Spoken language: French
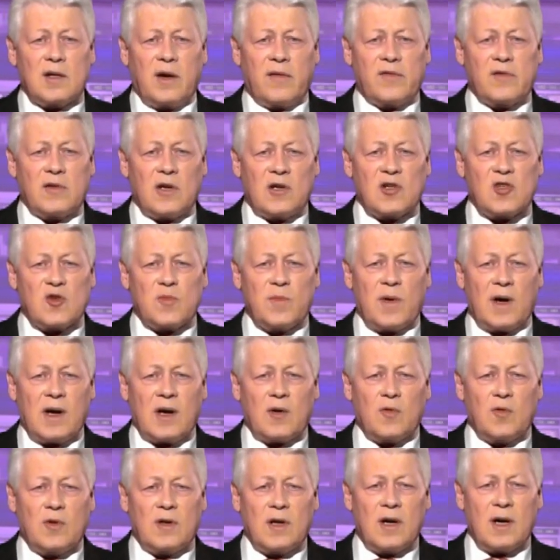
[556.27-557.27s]
aux déposants
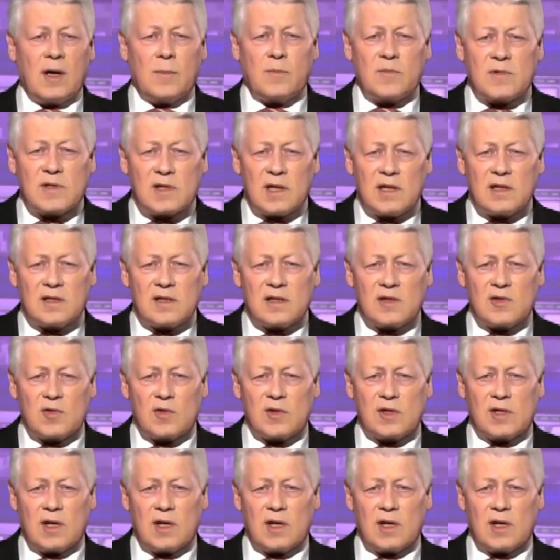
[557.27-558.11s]
des intérêts sur son avoir